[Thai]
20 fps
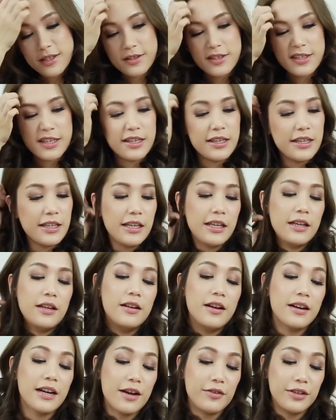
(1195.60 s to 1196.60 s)
ยินสิ่งดีๆ
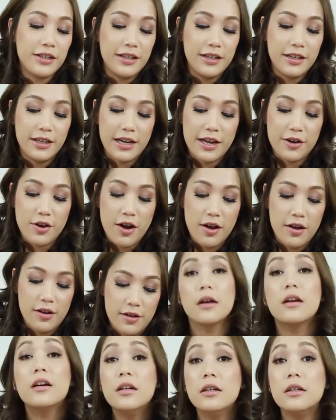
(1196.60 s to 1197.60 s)
เรื่องราวดีๆอีกแล้วเนาะ
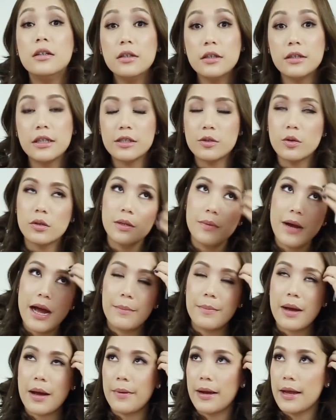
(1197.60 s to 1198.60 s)
คือในช่วงที่
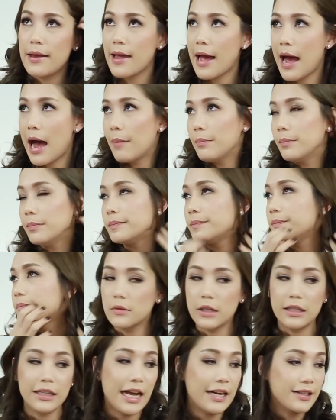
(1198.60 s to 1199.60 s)
ผ่านมาพยายาม
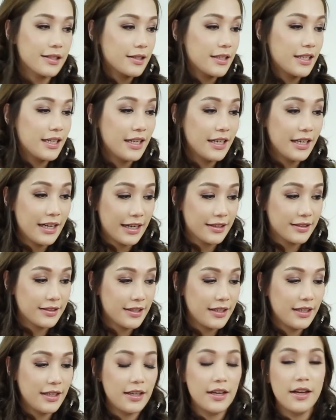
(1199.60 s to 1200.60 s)
หลังจากที่หลังจา
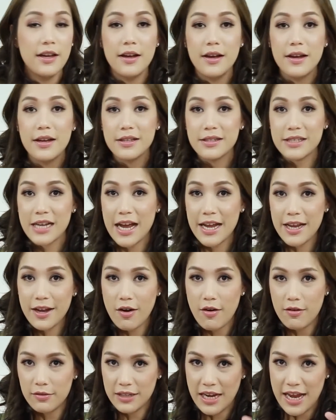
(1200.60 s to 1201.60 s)
กที่ใช้
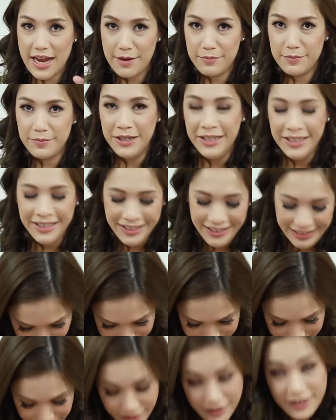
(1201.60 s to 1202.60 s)
ของแถม
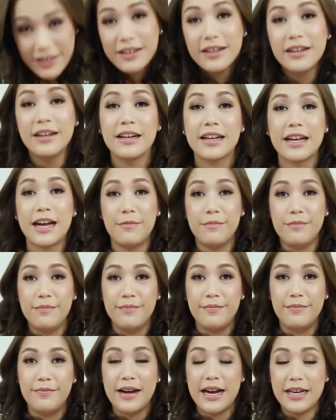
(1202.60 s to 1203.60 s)
มาตลอดกับ
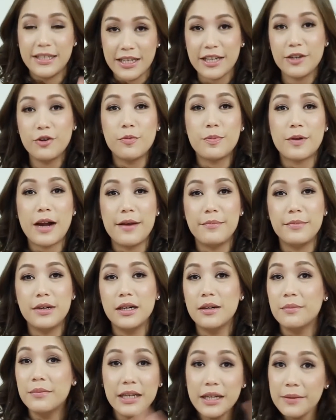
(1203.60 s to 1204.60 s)
Eyeshadow
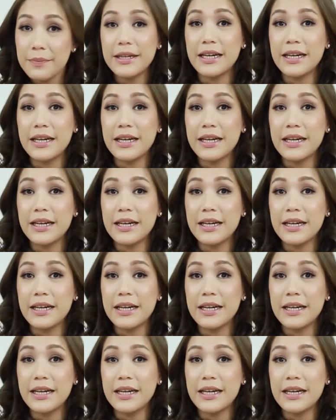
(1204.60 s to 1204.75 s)
Primer ไม่ได้